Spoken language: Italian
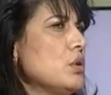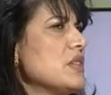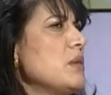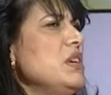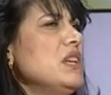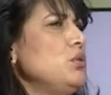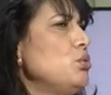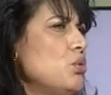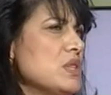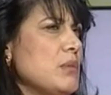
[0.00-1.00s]
6.200,
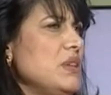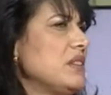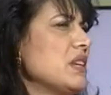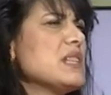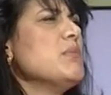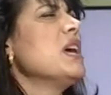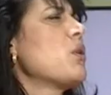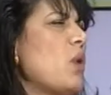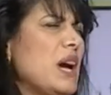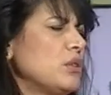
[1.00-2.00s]
6.300,
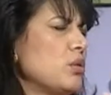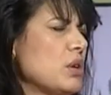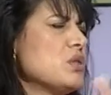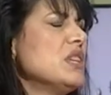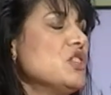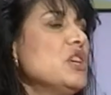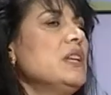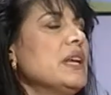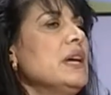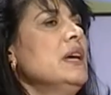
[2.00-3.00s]
6.400, Vabbè, una cosa del no,
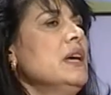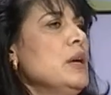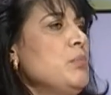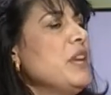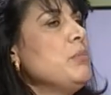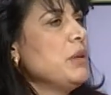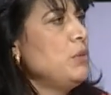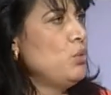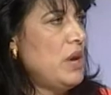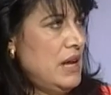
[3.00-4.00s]
genere per i
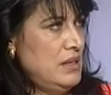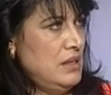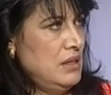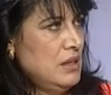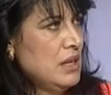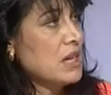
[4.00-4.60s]
primi due anni,